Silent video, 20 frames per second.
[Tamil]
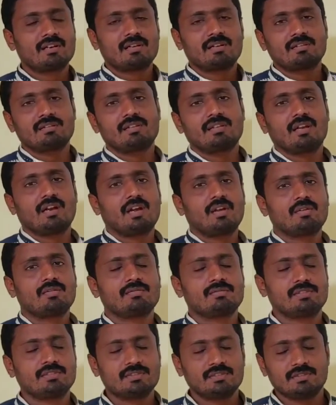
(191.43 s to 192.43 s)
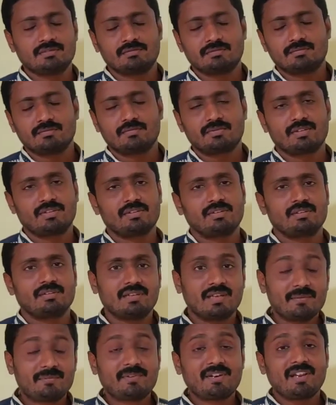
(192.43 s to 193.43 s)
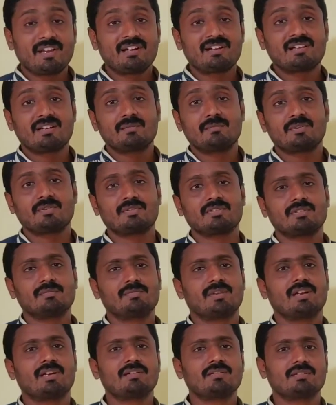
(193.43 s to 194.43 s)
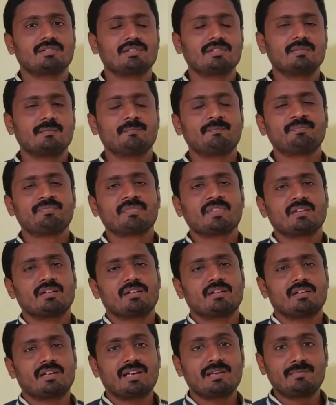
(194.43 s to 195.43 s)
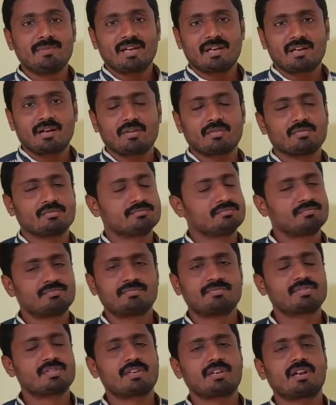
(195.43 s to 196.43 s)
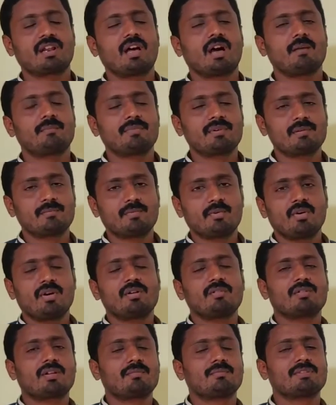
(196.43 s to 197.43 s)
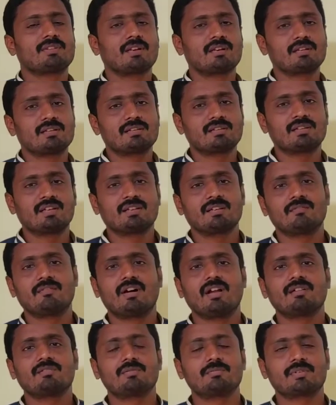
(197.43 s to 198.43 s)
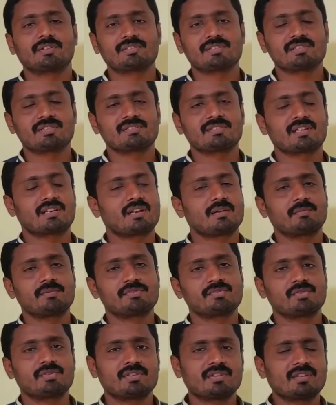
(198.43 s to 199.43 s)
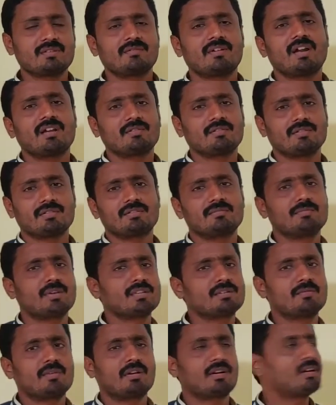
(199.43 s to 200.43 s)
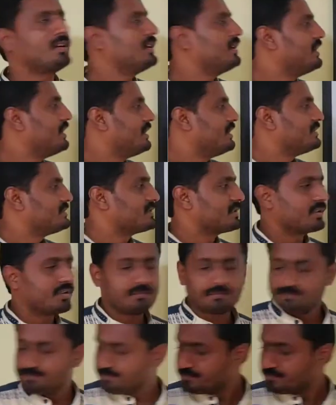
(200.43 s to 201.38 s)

இருந்து அயோ இது லெஃப்ட் ஏட்ரியமுக்கு வந்து பிளட் வந்து ரீபேக் ஆகும் சரிங்களா அப்படி போக விடாமல் தடுக்கிறதுக்கு அந்த வால்வு பிரச்சனை சார் அப்படின்னு சொல்லிட்டு அந்த வால்வை வந்து மாற்றுவாங்க சரியா